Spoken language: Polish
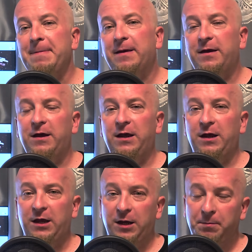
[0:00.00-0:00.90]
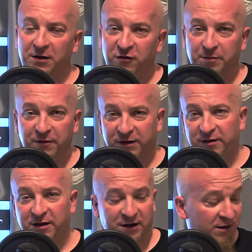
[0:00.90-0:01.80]
i będziemy
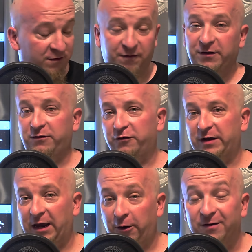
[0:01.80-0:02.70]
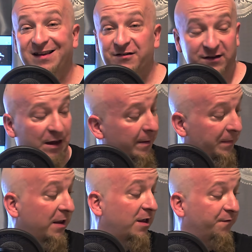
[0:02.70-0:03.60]
wtedy realizować coś takiego. Zaczynam.
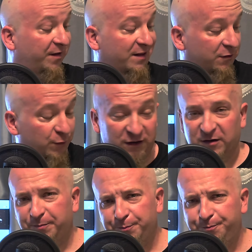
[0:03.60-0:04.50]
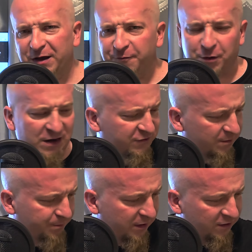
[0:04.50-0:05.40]
Więc tak, słuchajcie, pierwszy pokażę
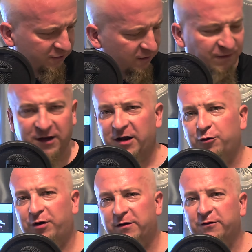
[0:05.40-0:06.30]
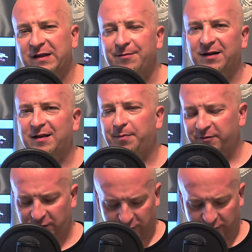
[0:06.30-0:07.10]
pierwsze dwie gry, które dostałem tak naprawdę